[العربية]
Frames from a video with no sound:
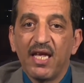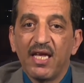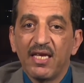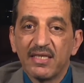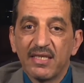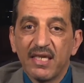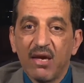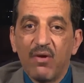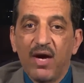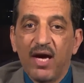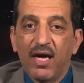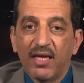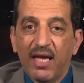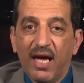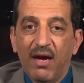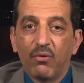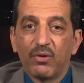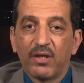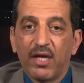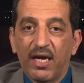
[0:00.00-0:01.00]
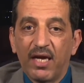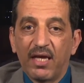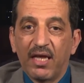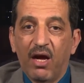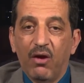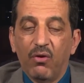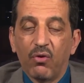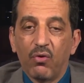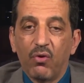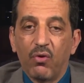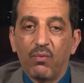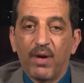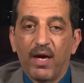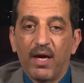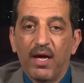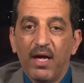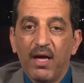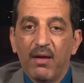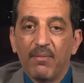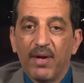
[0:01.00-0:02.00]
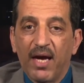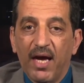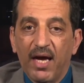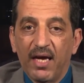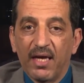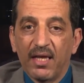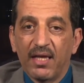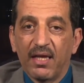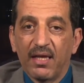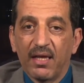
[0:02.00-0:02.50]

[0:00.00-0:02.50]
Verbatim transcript: سواء العودة إلى حكومة مع